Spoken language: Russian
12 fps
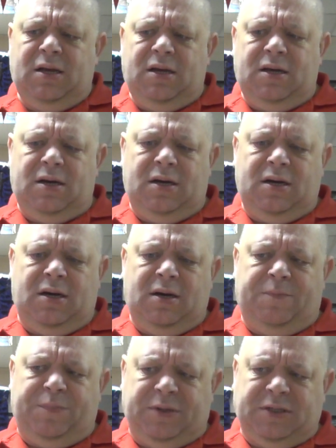
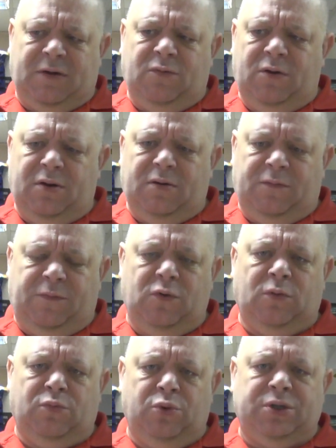э, призовой
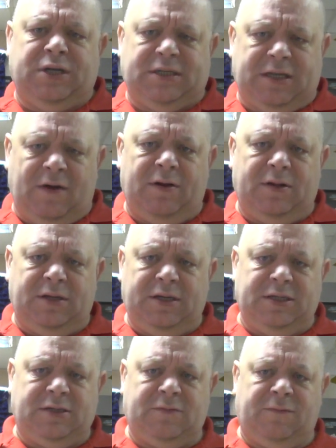фонд будет составлен
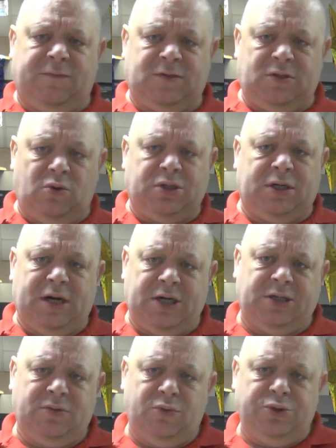из взноса
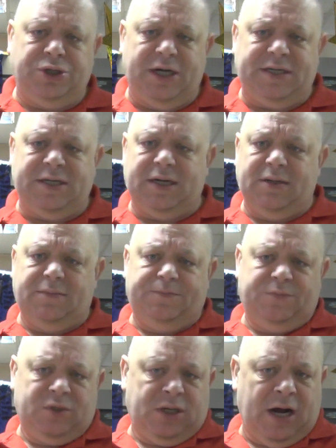каждого участника,
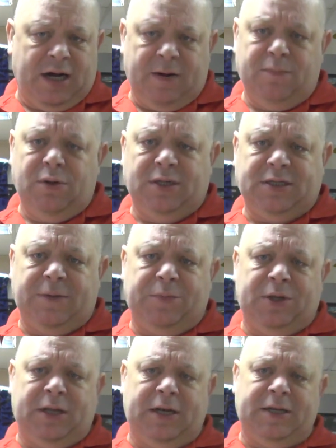как и было с
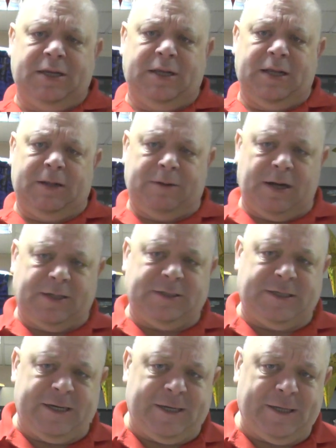капитан-лейтенантом, как и
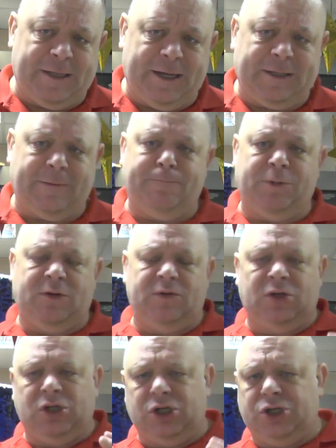с лейтенантом, по
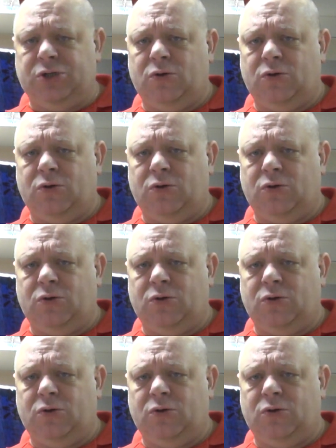2000